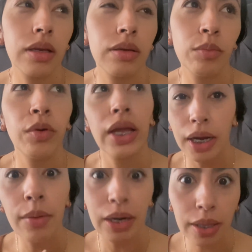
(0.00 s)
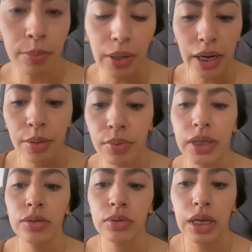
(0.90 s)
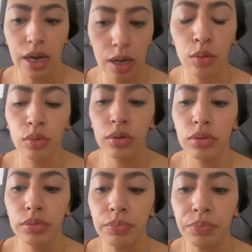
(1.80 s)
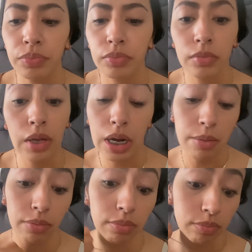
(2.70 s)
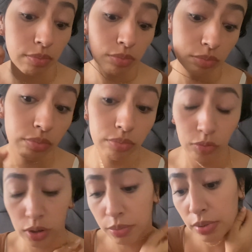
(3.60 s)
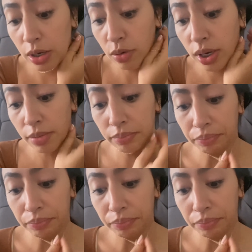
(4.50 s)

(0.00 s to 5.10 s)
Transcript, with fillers: voy a acabar de pagar pues o sea algunos la mucha mayoría